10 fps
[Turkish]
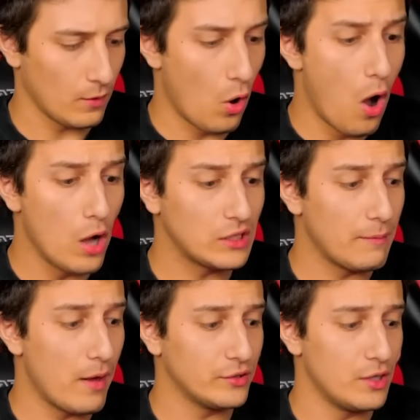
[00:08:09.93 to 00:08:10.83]
Oo
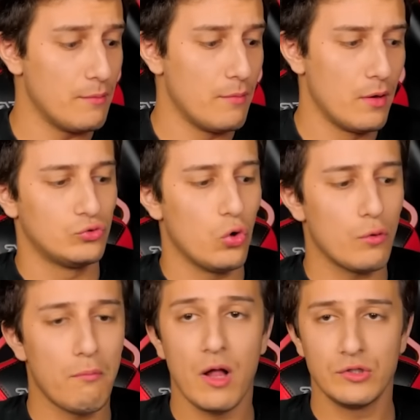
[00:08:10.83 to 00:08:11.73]
geberdim.
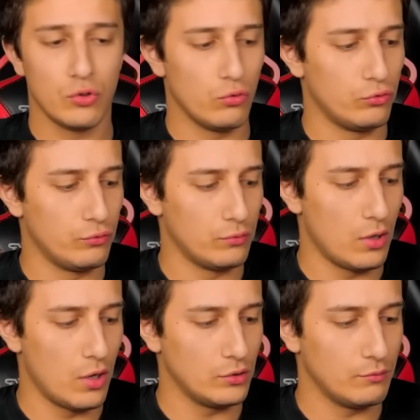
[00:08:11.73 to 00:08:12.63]
Çok malca öldüm
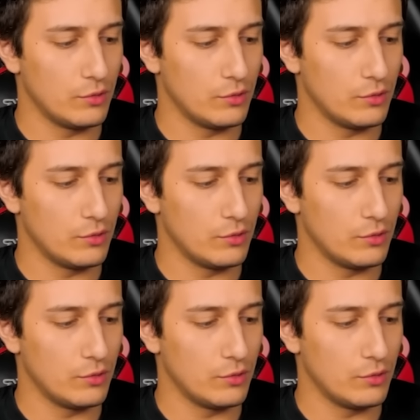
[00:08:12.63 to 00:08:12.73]
lan.